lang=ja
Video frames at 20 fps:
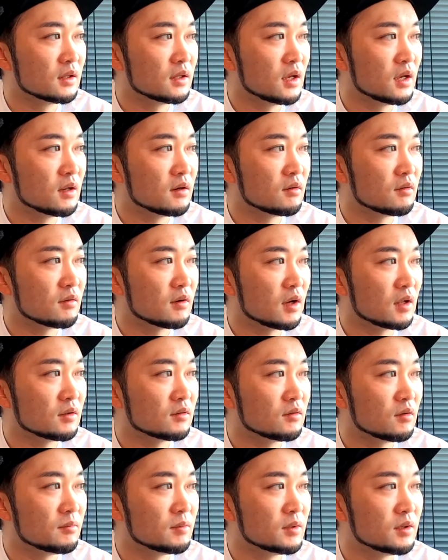なんやろ、
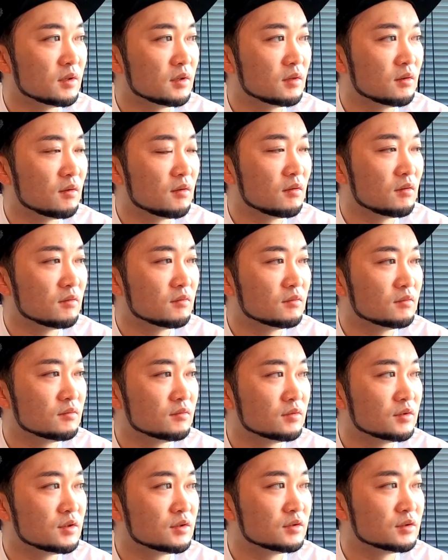カットビーを
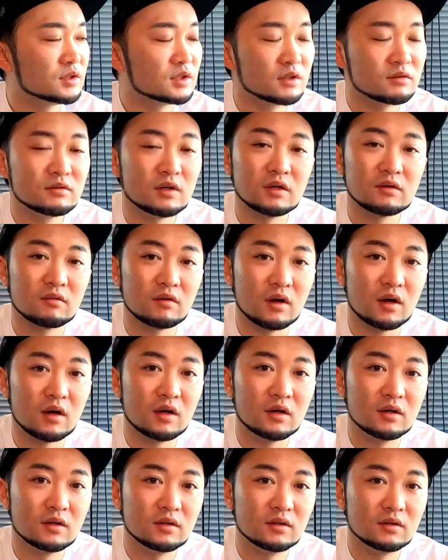普及してくれとか、